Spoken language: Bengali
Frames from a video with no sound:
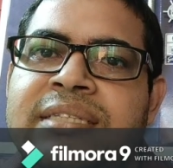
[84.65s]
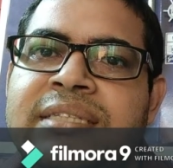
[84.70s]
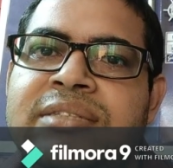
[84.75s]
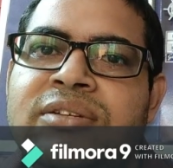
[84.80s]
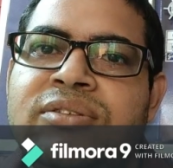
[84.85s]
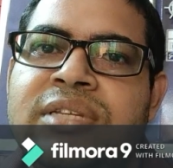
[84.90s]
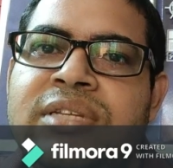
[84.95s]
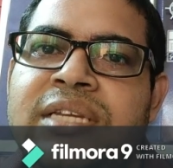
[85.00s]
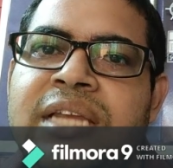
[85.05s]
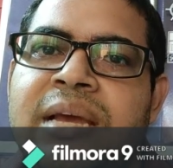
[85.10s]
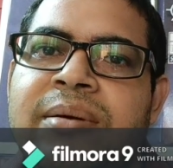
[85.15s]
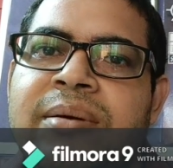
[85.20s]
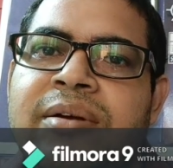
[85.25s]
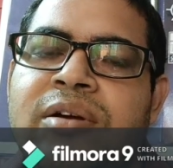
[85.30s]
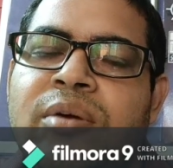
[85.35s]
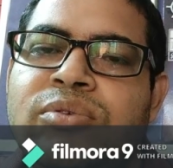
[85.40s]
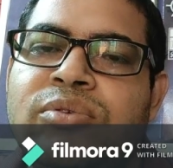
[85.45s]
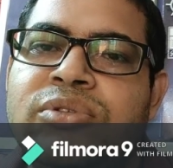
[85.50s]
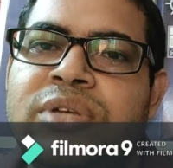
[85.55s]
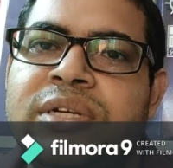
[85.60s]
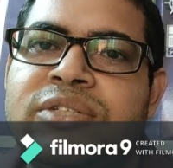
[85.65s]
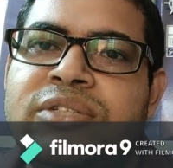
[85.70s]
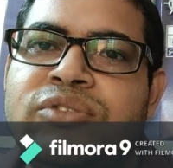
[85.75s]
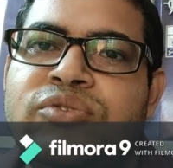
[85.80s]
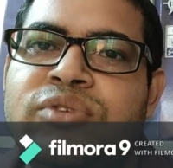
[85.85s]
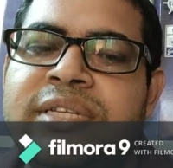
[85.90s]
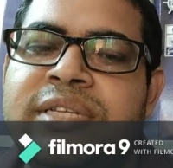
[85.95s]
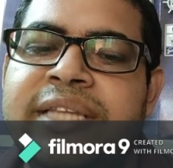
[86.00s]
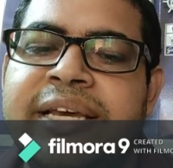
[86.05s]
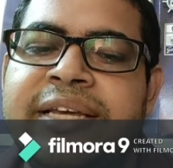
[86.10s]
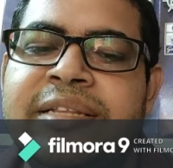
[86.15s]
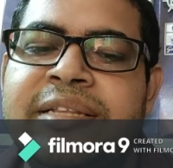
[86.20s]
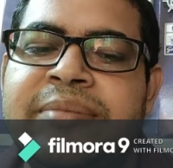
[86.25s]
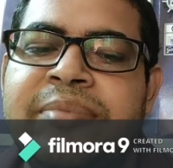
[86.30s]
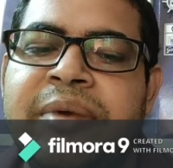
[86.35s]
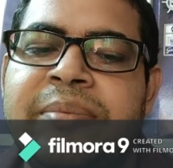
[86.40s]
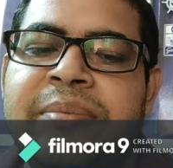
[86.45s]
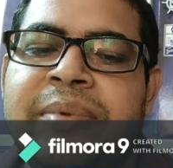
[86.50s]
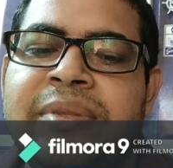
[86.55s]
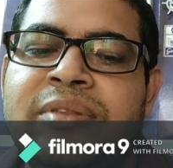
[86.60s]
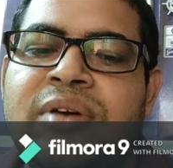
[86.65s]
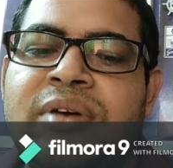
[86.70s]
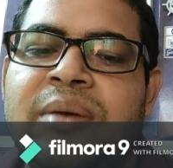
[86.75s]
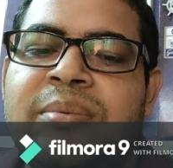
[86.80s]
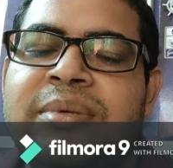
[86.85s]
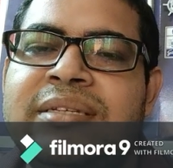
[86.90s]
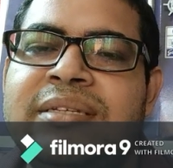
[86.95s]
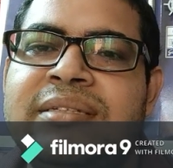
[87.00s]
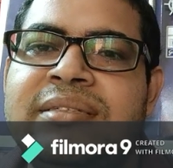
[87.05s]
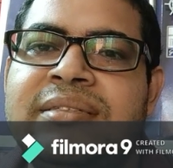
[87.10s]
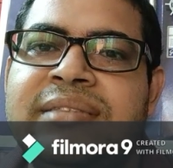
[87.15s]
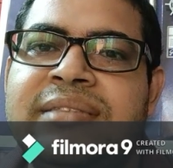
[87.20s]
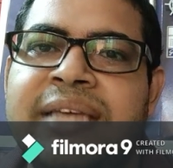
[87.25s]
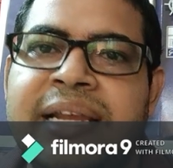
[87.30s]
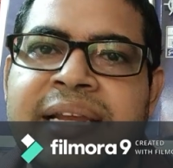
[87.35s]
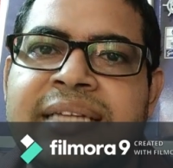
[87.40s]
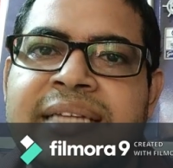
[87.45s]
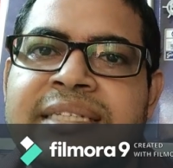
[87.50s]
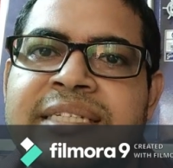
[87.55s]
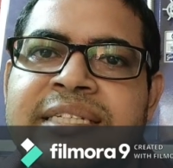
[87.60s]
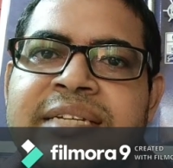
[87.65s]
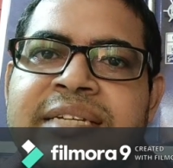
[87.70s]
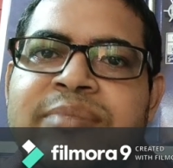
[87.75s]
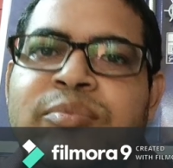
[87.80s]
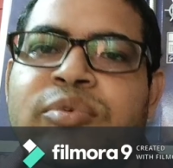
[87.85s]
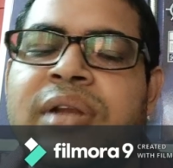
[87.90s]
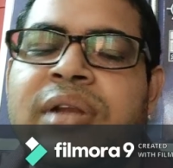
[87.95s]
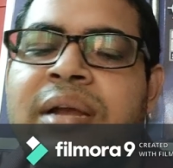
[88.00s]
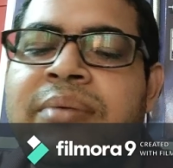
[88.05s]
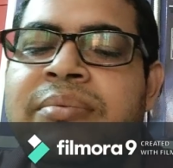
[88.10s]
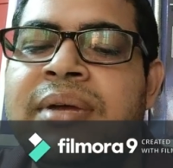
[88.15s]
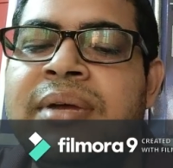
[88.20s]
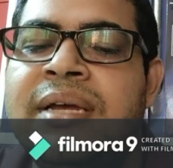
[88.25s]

তো তিনি আমাকে অবশ্যই একটা স্টুডেন্ট দেখে দিতে পারবেন তো আমি স্যারের কাছে গিয়ে বললাম